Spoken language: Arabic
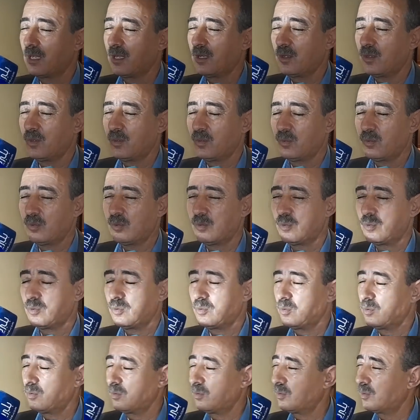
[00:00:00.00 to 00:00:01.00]
وكتعرف
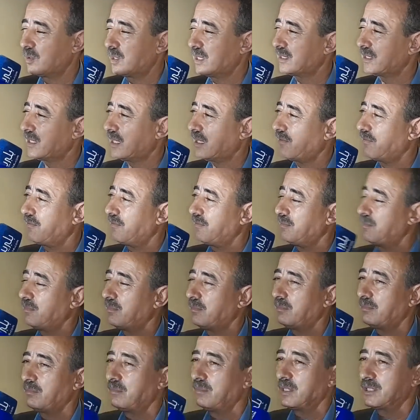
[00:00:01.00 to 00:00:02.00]
باش
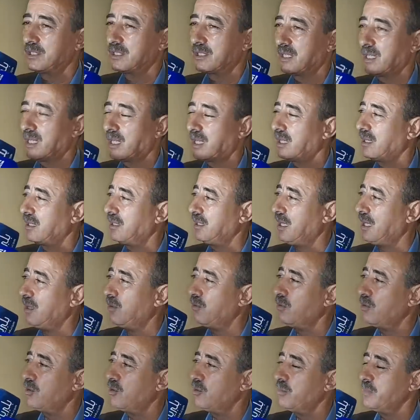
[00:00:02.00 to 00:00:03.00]
كيحولوهم من مكان
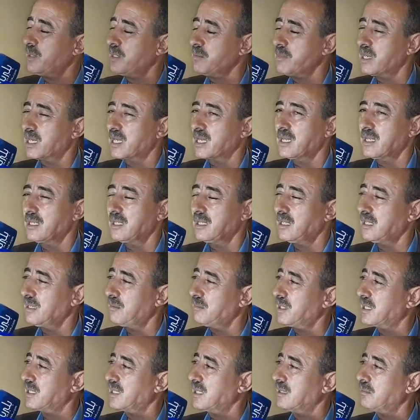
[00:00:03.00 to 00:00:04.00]
الى مكان باش
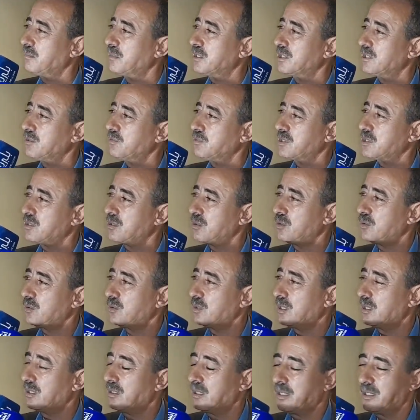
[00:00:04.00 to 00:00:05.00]
يوصلوا انهم
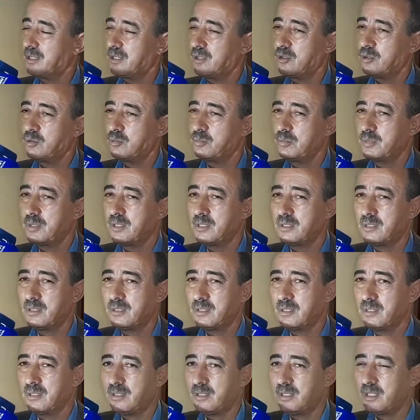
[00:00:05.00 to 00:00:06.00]
ياخذوا
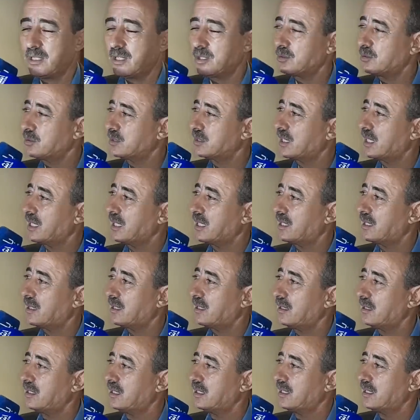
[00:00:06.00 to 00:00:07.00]
الطائره راه ما
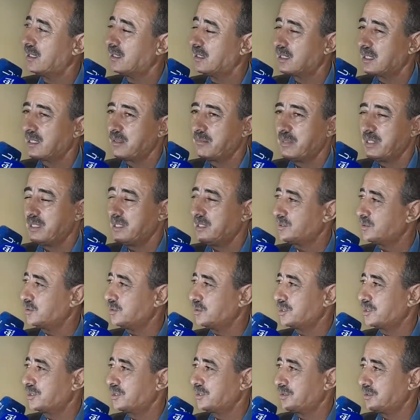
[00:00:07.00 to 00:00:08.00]
نعسوش آه، من
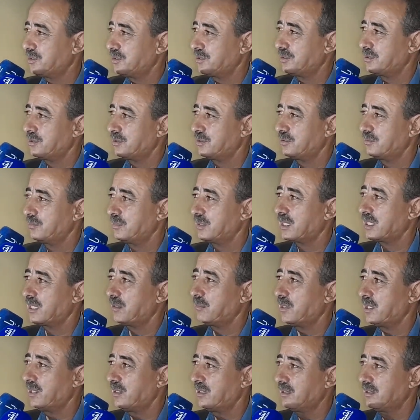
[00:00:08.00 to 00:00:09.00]
قبل
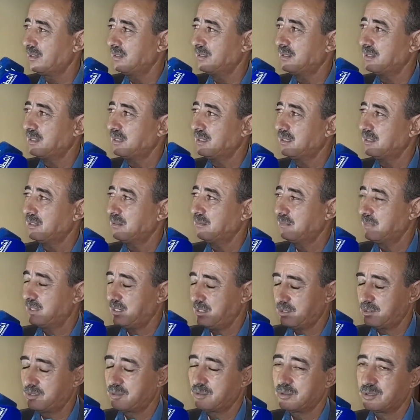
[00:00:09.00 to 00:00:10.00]
ما نعسوش التفاعل
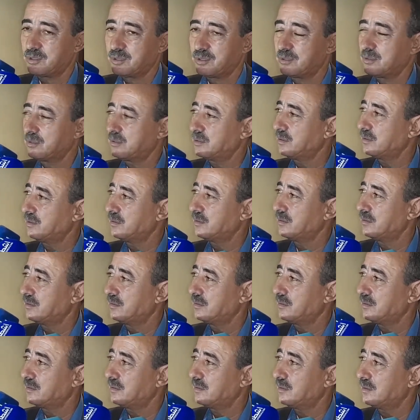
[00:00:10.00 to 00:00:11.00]
ديال المغاربه
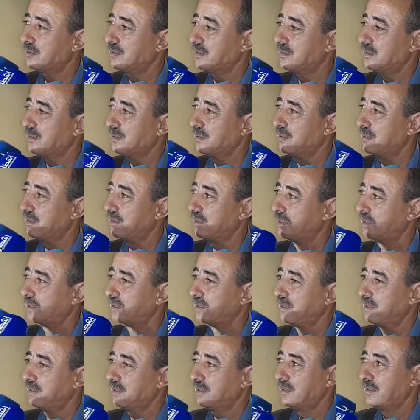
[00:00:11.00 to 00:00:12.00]
كاملين مع الابن
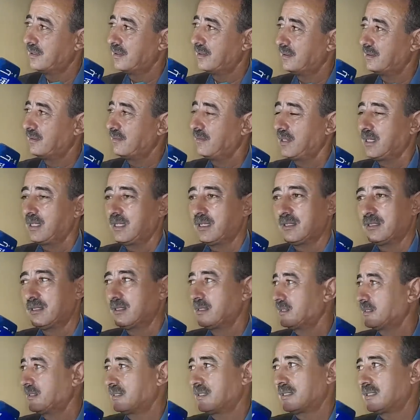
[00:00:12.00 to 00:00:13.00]
ديالهم هادشي
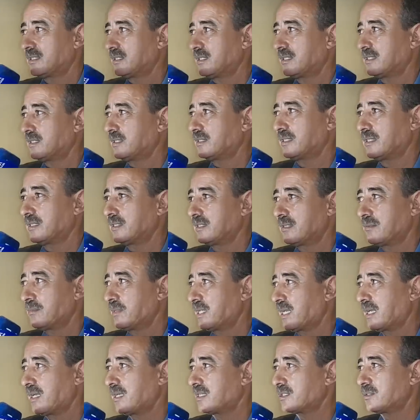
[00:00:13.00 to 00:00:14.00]
هذا ما يخلصوا مع الله
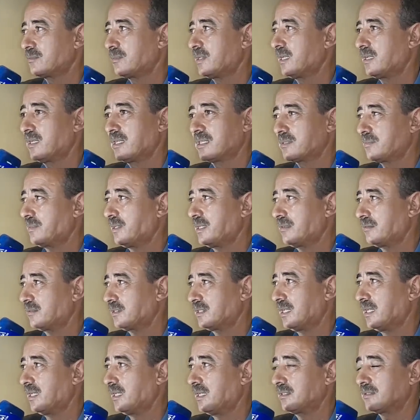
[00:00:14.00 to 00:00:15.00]
سبحانه وتعالى هادشي راه واخا
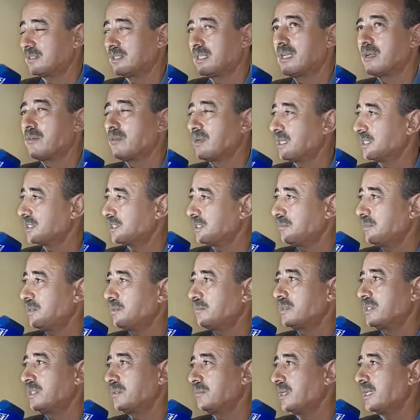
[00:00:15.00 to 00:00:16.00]
تجيب لهم جبال ديال
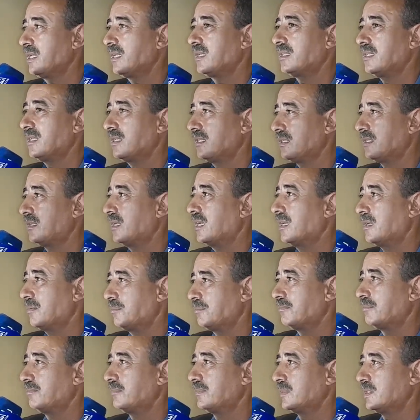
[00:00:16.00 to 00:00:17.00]
الذهب
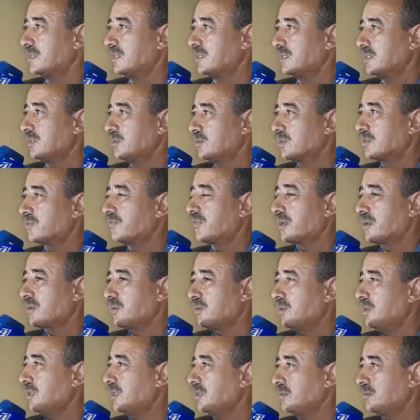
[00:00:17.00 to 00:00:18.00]
وتفرقوا عليهم ما
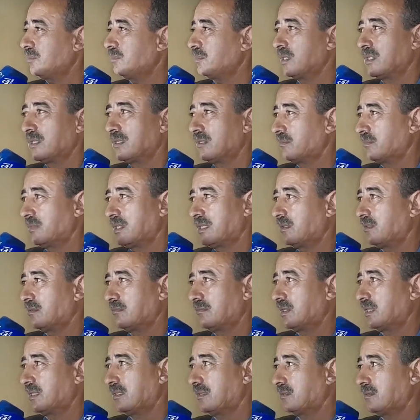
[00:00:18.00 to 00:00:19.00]

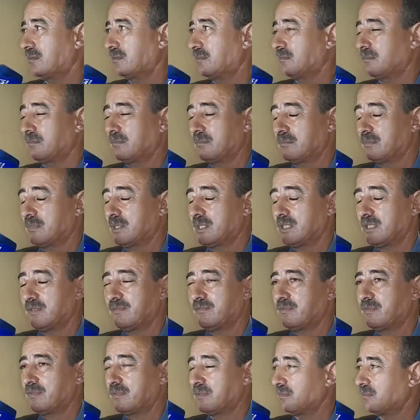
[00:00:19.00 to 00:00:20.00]
ماشي ما, ما
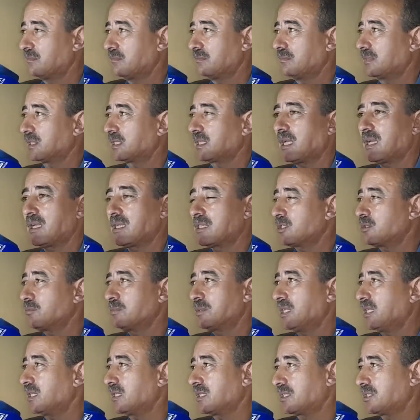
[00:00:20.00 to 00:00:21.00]
تخلصهمش على داك الشيء اللي داروا
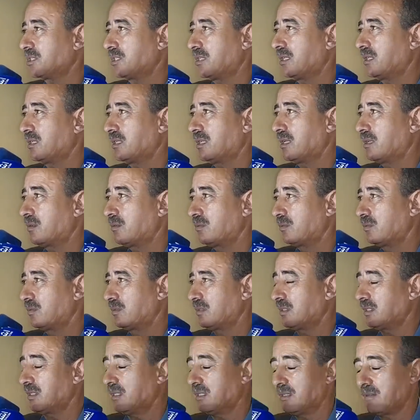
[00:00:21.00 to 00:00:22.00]

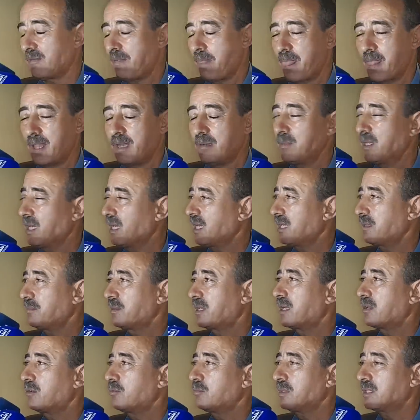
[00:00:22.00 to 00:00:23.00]
المغاربه كانوا من ضمن
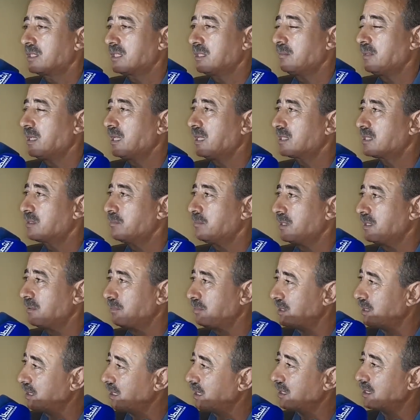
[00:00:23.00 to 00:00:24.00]
الاسباب ديال الضغط
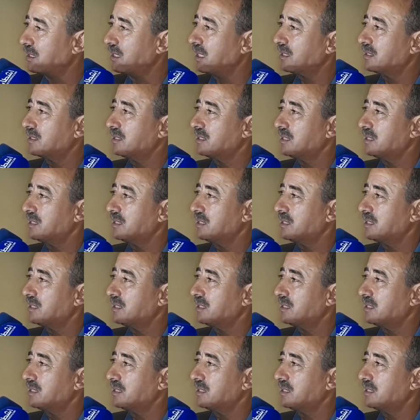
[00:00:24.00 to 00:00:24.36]
السياسي الدولي